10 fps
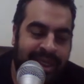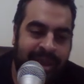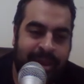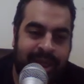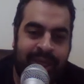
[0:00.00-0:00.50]

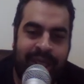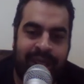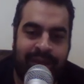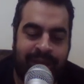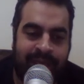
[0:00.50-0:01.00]

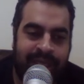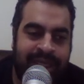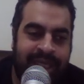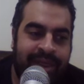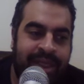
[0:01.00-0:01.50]
15000 ولا
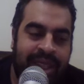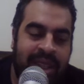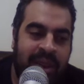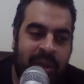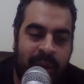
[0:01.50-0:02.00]
10000
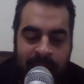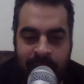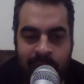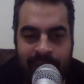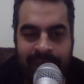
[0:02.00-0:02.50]
وما
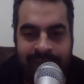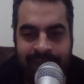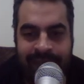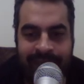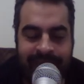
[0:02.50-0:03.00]
بيعملوش حاجه
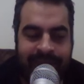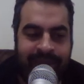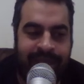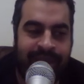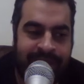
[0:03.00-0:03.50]
آه،
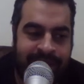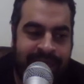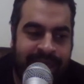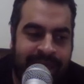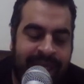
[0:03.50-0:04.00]

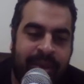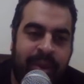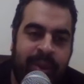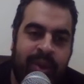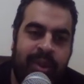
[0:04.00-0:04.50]
فاهتم
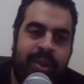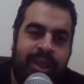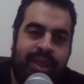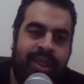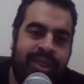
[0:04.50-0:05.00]
بموضوع
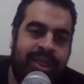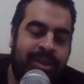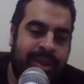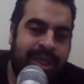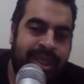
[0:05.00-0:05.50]
البركه اكتر
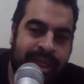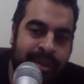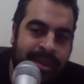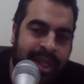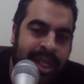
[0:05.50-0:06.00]
بان انت
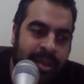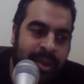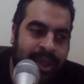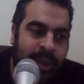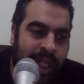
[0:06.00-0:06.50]

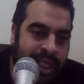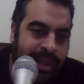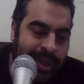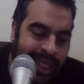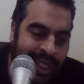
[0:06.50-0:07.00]
ما تاخدش حاجه انت
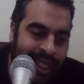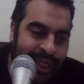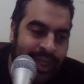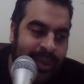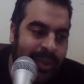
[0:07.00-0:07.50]
ما
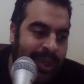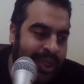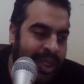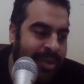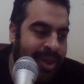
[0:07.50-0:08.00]
تستحقهاش
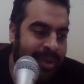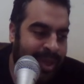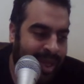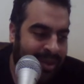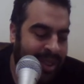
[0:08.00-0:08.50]
وعشان ربنا
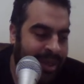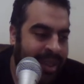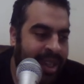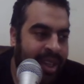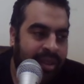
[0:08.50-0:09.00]
يبارك لك فيها
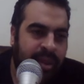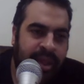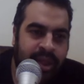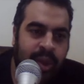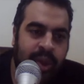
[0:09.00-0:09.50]
في
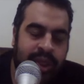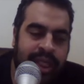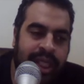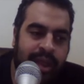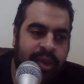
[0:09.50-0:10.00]
بعض الطرق
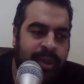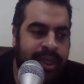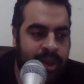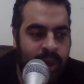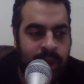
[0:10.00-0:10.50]
سيئه وفي
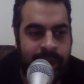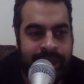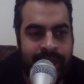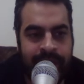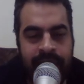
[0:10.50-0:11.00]
بعض الطرق
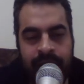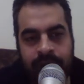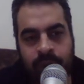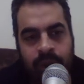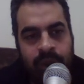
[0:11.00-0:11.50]
كويسه ايه
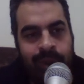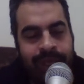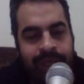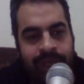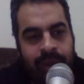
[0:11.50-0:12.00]
الطرق
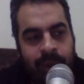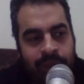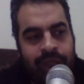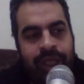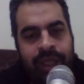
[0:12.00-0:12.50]
الكوي...
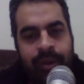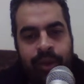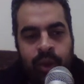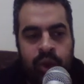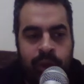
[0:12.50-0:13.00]
الوحشه اللي احنا
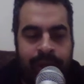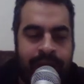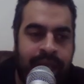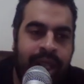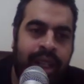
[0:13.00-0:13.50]
المفروض نشطب
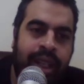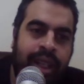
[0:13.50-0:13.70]
عليها